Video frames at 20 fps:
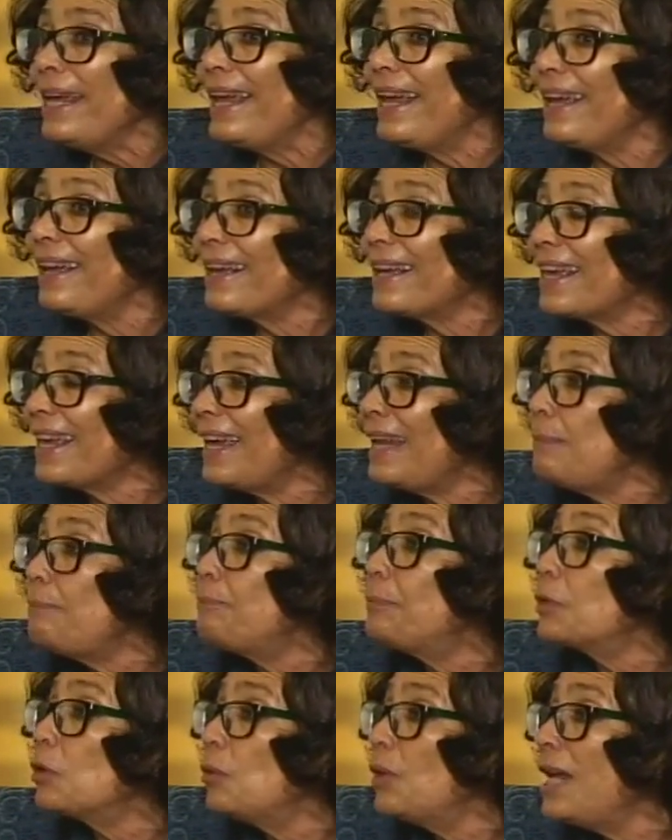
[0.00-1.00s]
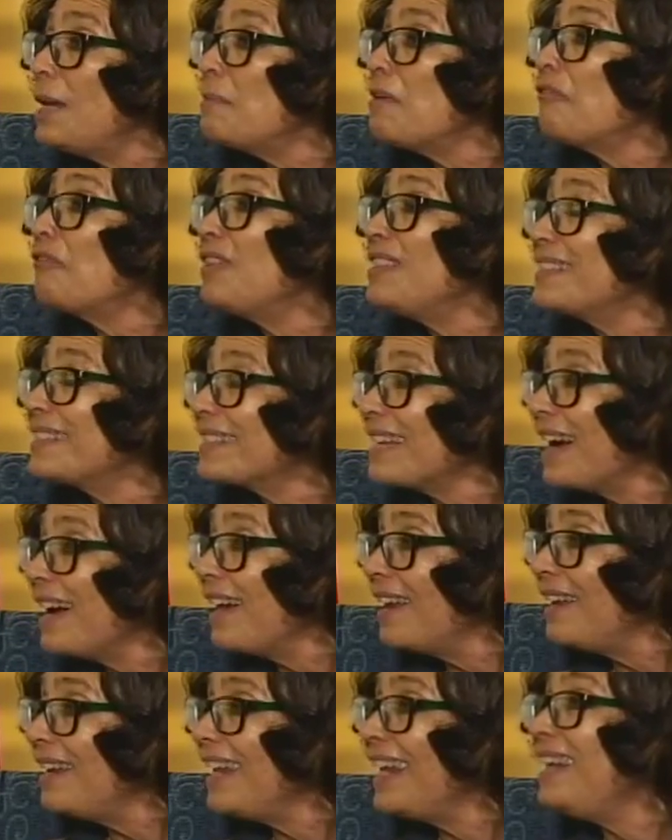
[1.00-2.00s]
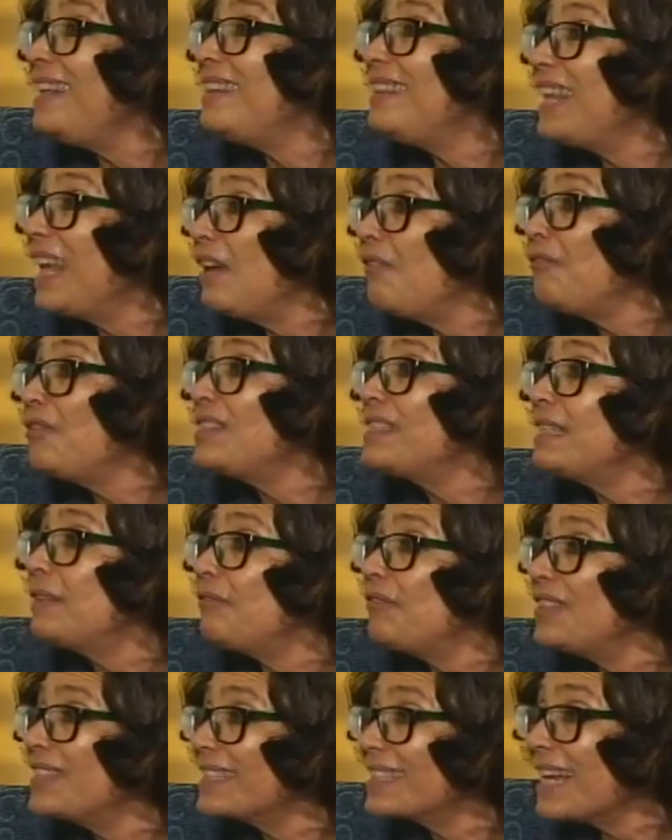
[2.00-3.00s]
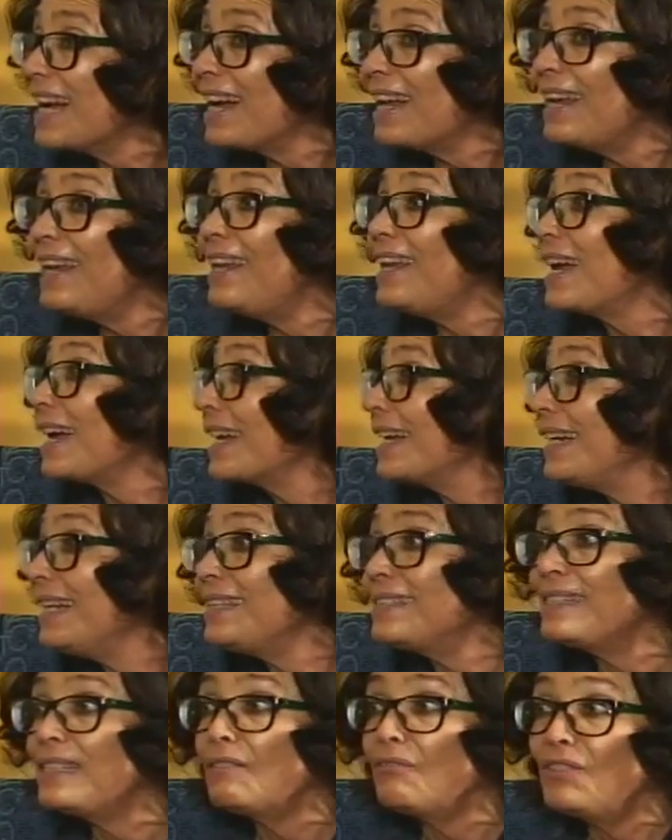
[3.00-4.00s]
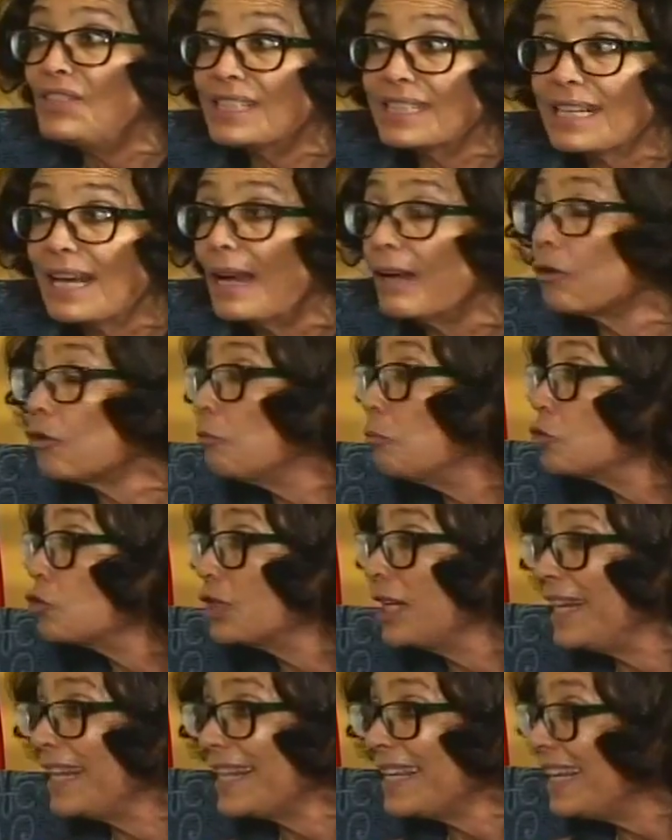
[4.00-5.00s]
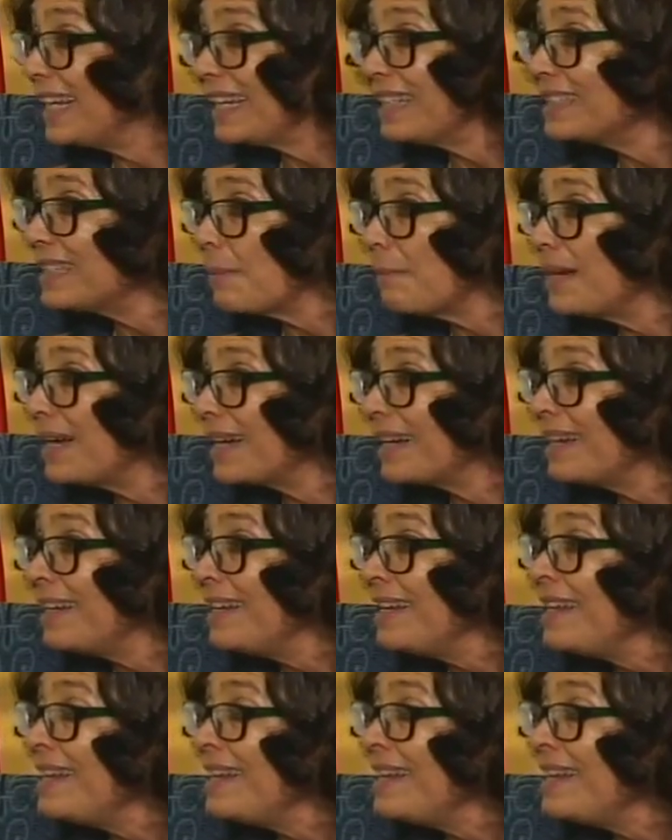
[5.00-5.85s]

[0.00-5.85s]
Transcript: en que el problema fiscal, el déficit fiscal, la crisis fiscal, como se le quiera llamar,